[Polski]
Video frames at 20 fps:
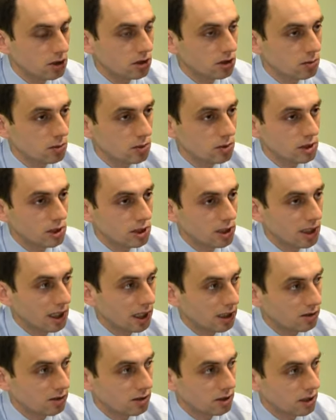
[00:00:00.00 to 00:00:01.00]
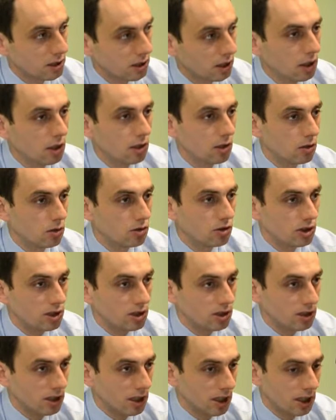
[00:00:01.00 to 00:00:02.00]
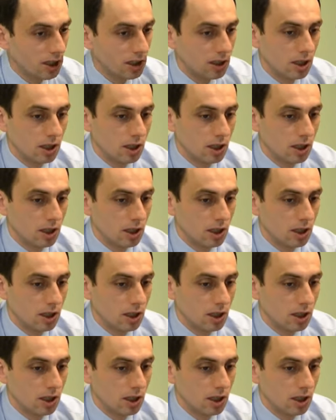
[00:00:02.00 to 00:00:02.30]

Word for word: że były te relacje rodzinne,